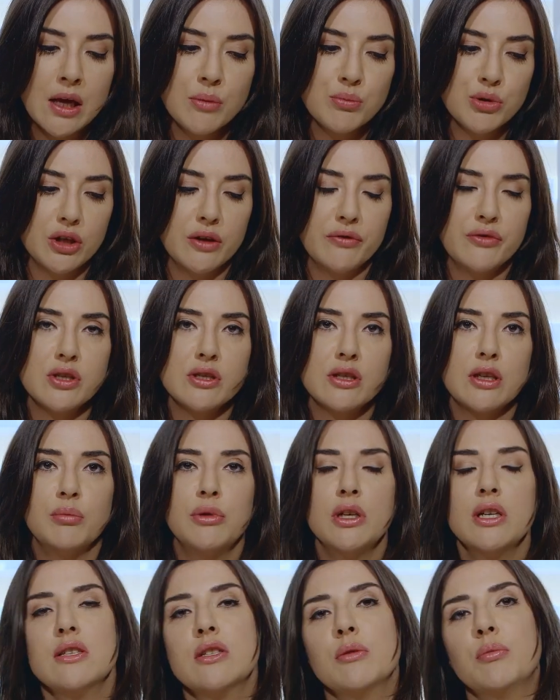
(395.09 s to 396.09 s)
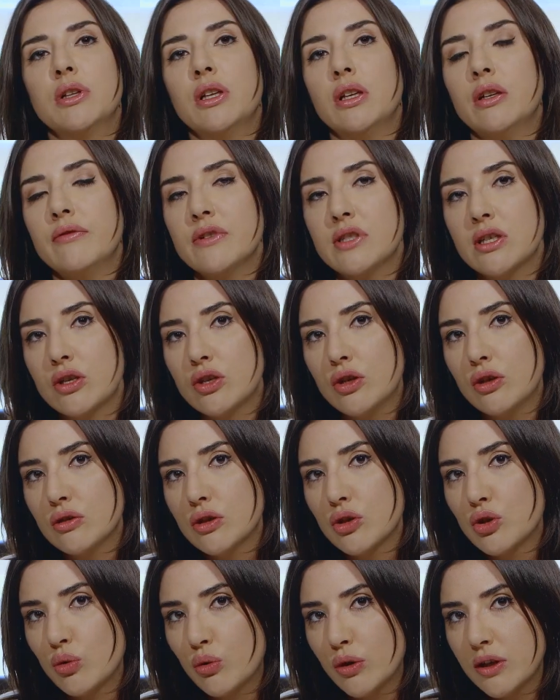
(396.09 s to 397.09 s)
Przede wszystkim nie jest to badanie
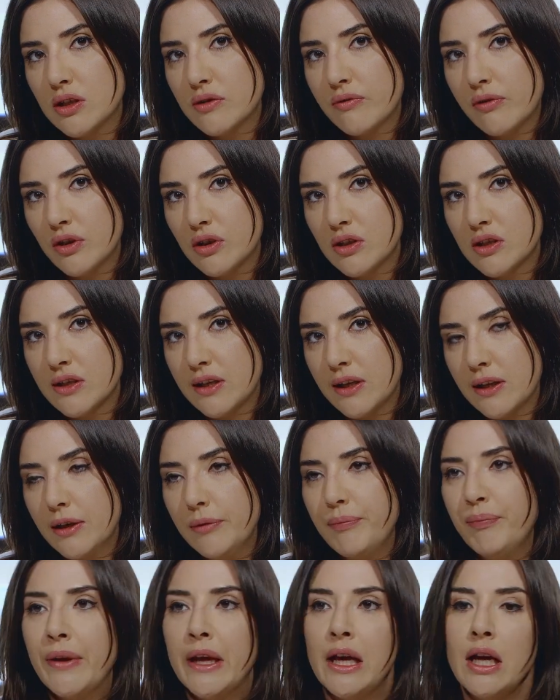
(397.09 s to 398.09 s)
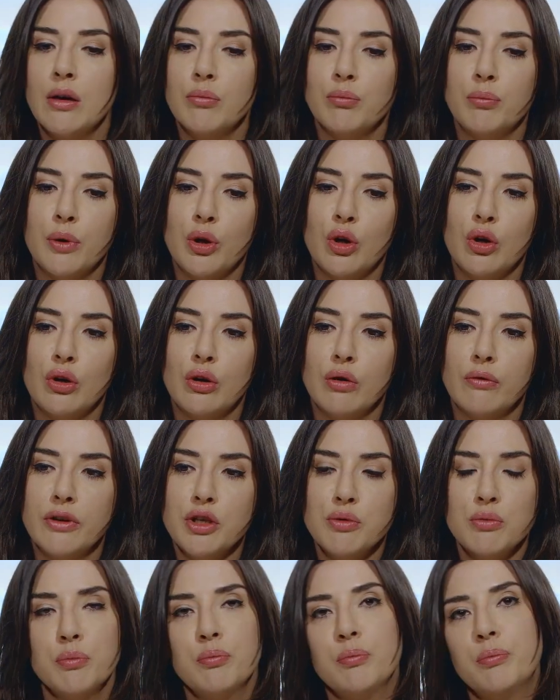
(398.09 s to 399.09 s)
wystarczająco czułe i swoiste, bo
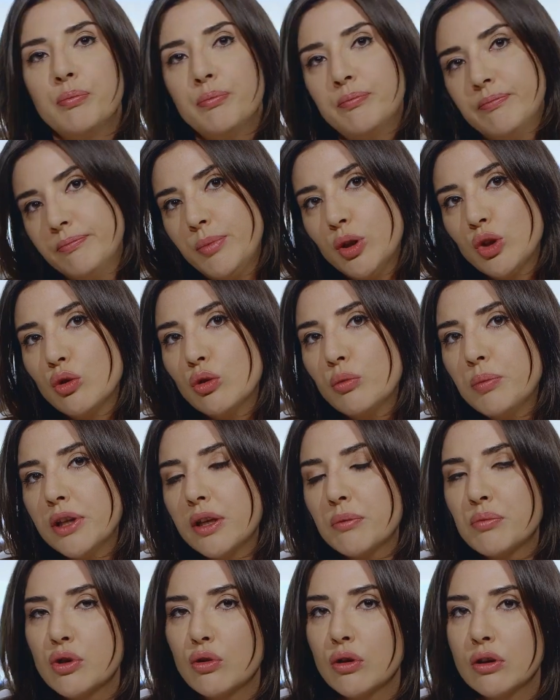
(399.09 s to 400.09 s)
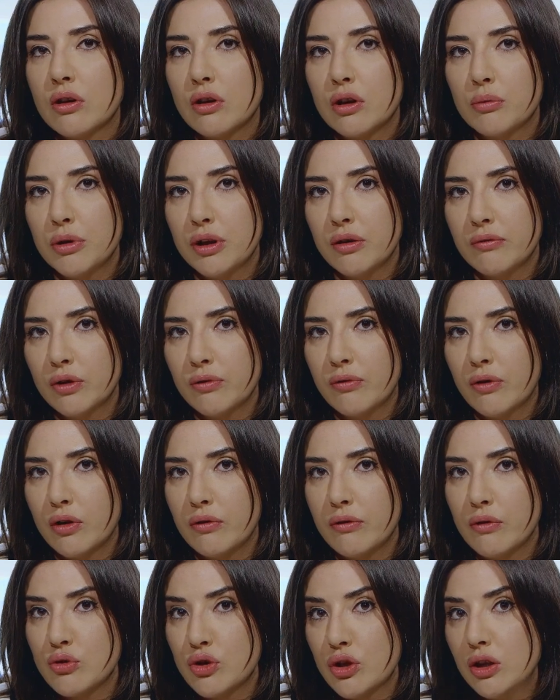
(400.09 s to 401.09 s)
weźmy pod lupę na przykład chorobę
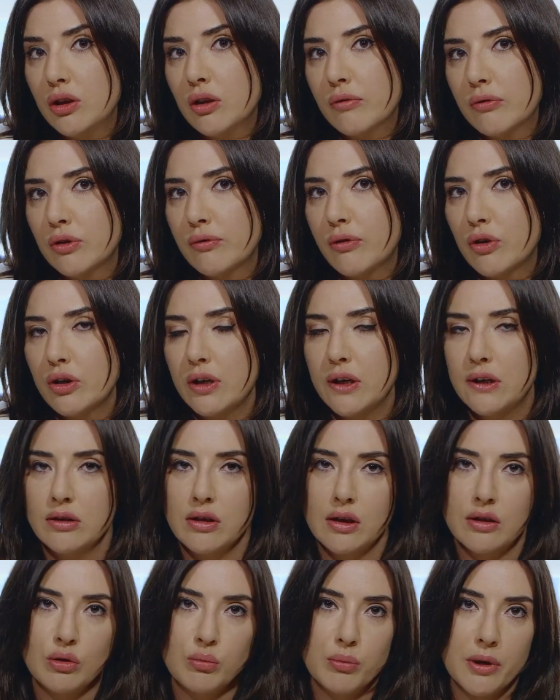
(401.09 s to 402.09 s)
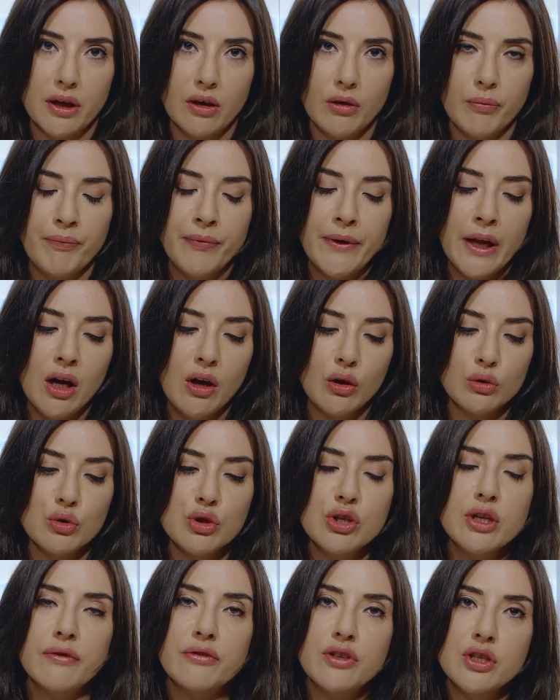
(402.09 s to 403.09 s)
nowotworową, czyli nowotwory jelita grubego.
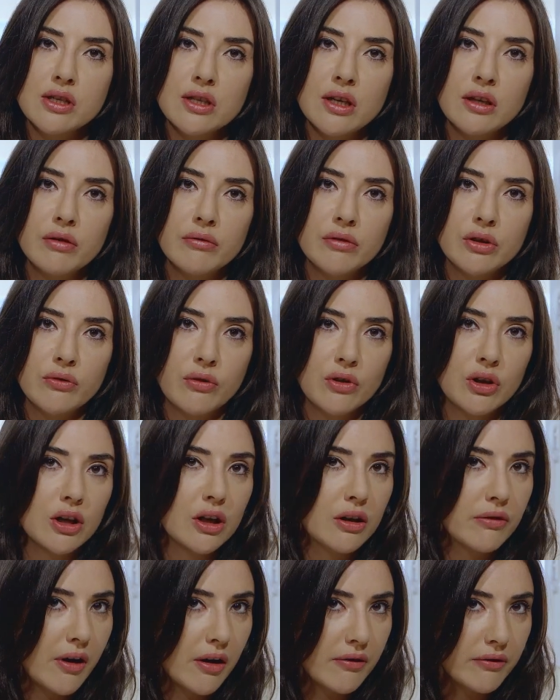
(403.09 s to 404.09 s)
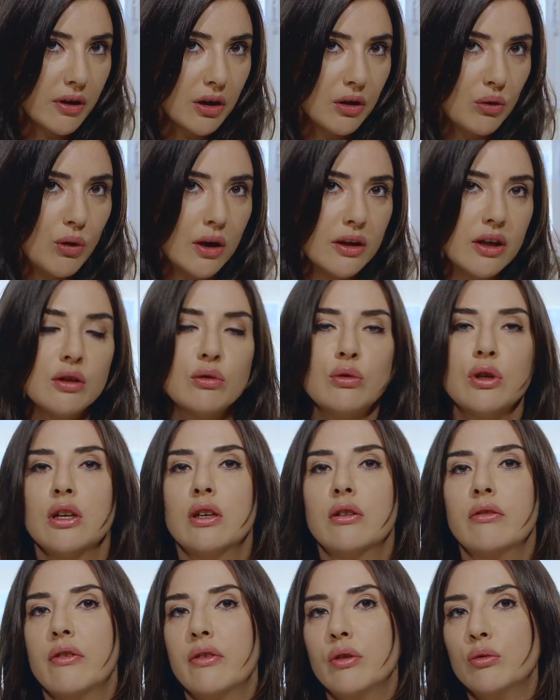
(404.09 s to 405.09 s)
Otóż nie wszystkie nowotwory krwawią, a niektóre
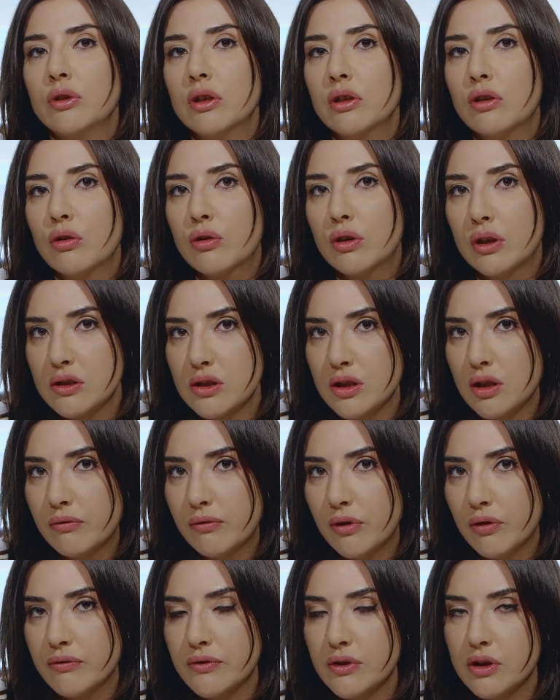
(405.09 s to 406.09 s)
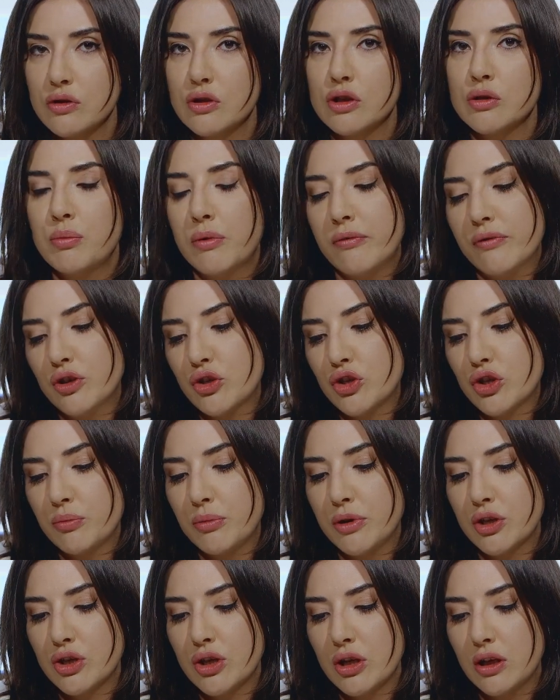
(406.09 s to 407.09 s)
krwawią tylko okresowo. W związku z
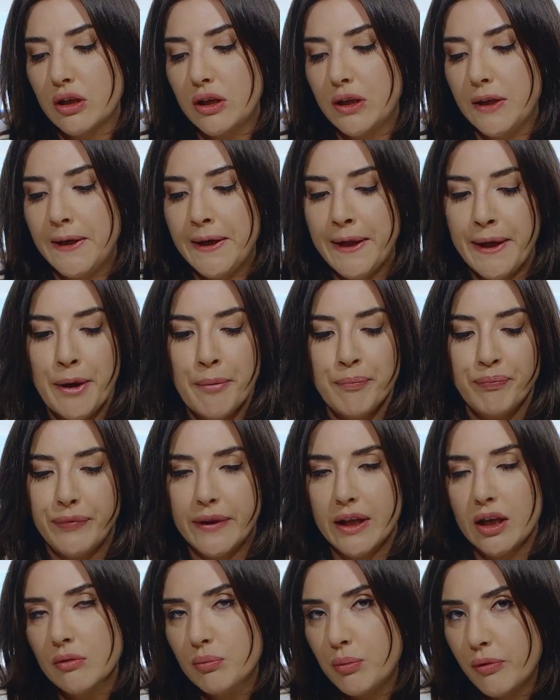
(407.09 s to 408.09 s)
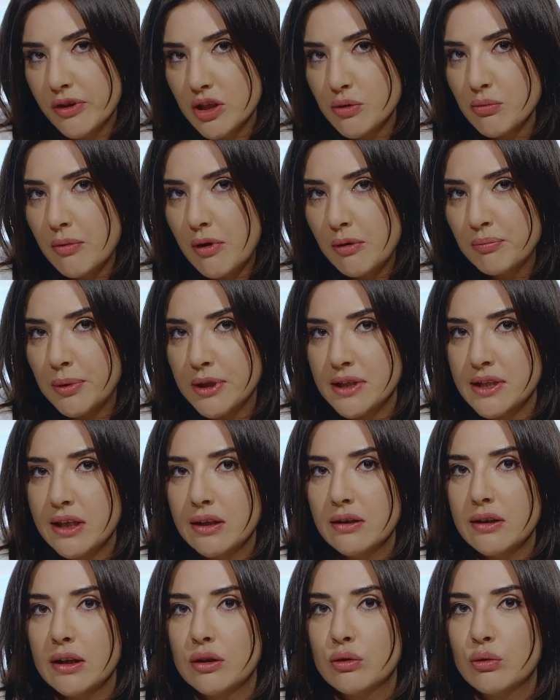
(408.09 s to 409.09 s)
powyższym, jeżeli mm, powiedzmy mamy
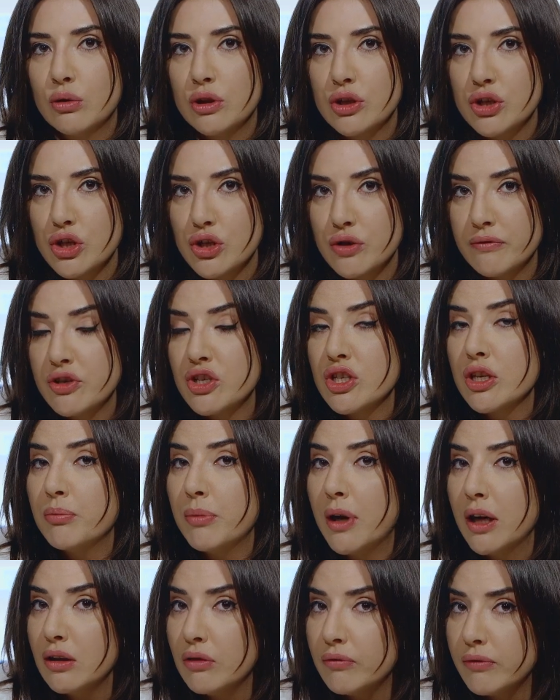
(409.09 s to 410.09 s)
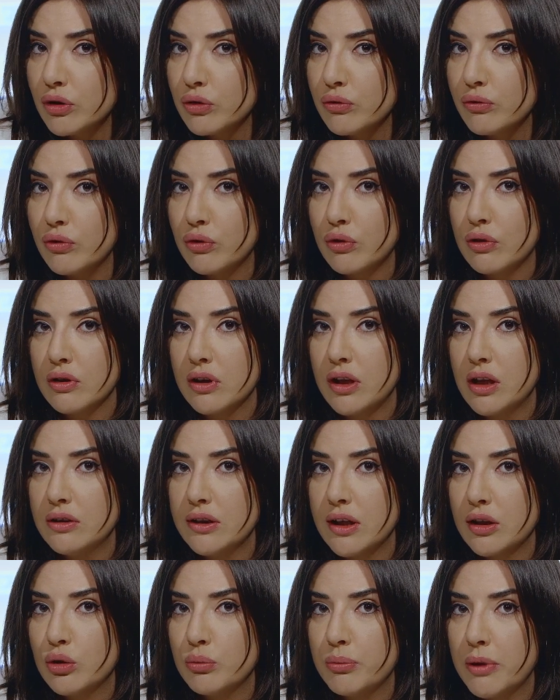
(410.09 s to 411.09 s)
pacjenta, który rzeczywiście ma nowotwór
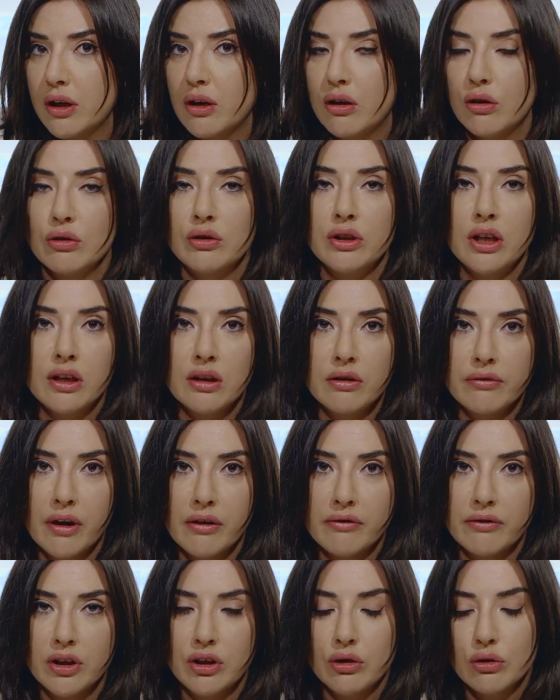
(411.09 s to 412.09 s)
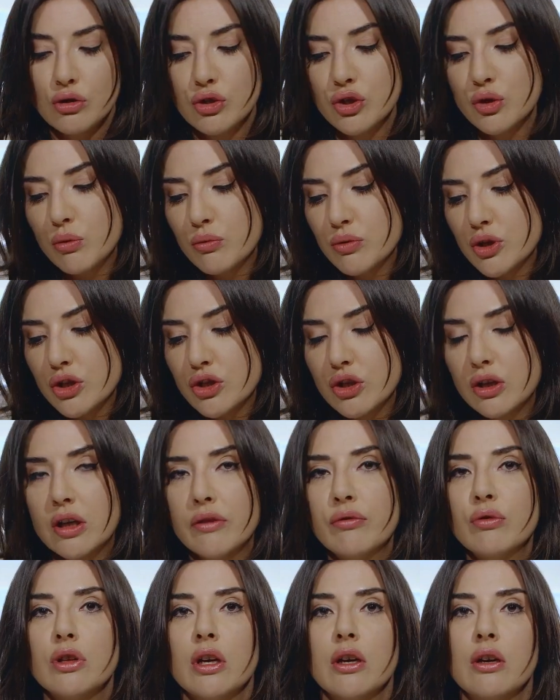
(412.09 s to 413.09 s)
jelita grubego, ale on nie krwawi, no to się rzeczy
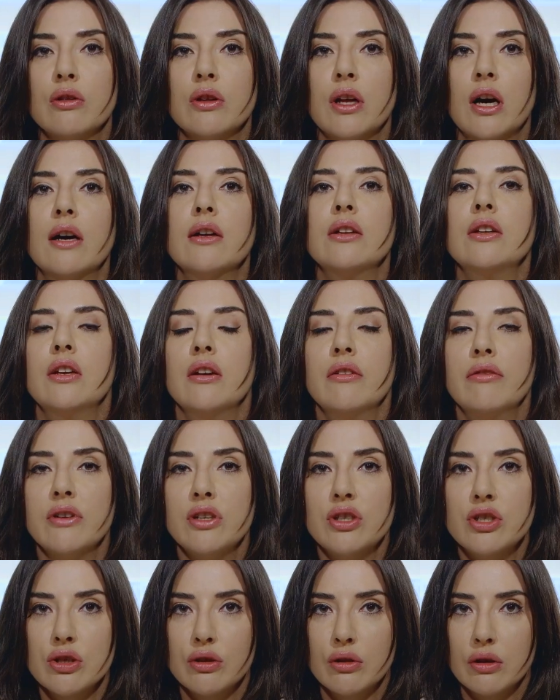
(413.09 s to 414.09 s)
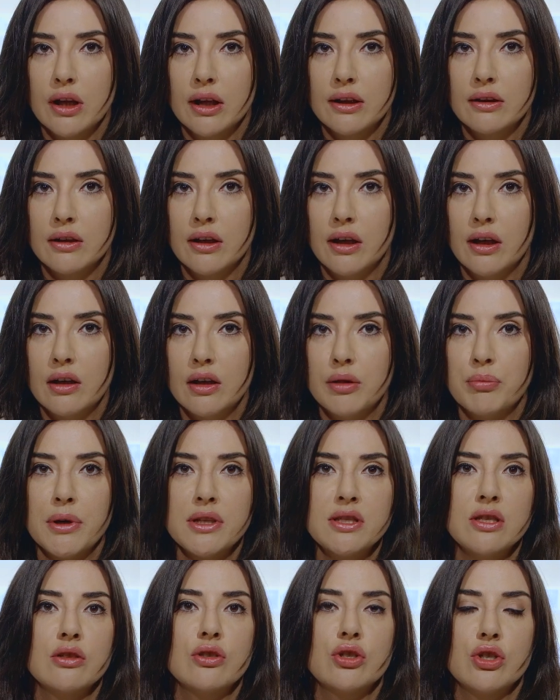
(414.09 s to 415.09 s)
krewu tejona nie wyjdzie dodatnia i
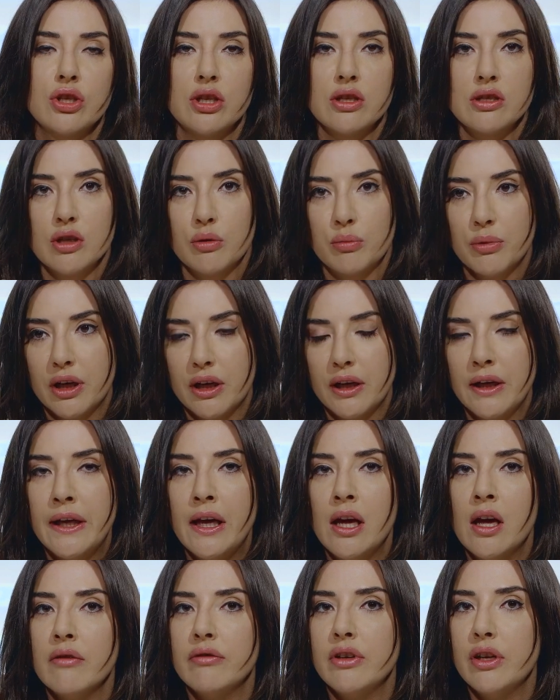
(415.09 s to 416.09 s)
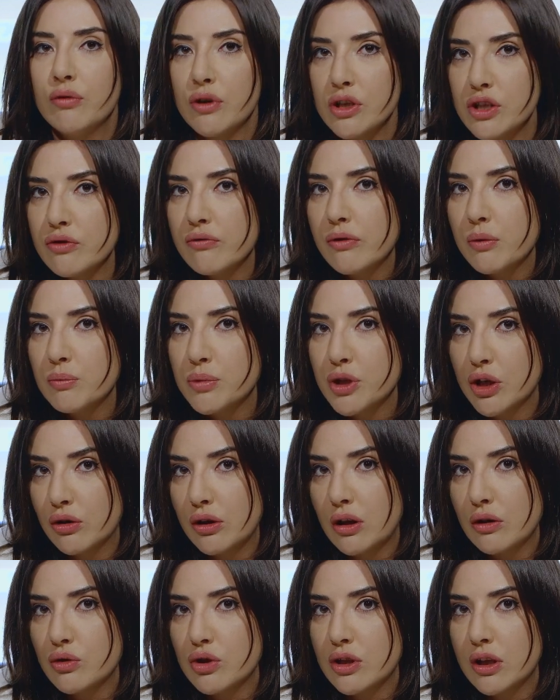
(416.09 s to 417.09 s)
pacjent żyje sobie w niewłaściwym
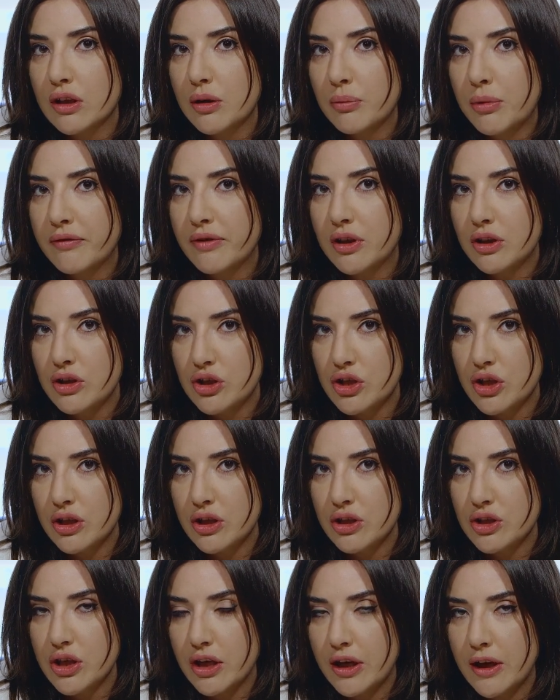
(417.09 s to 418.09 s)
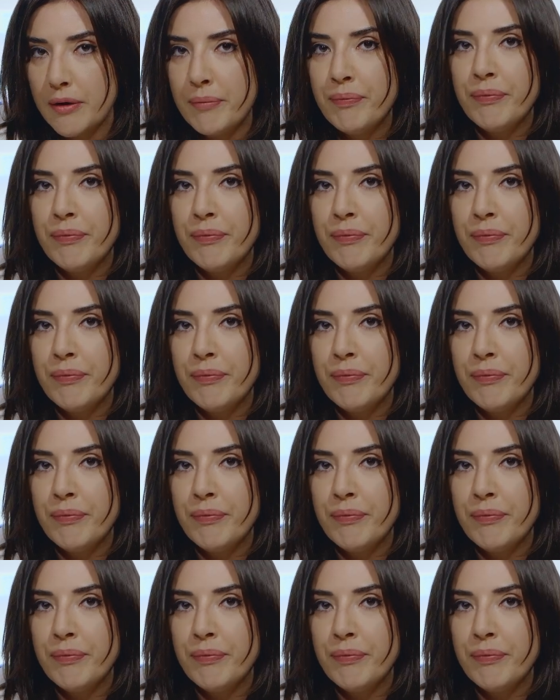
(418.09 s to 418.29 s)
przekonaniu, że tak naprawdę nic się nie dzieje.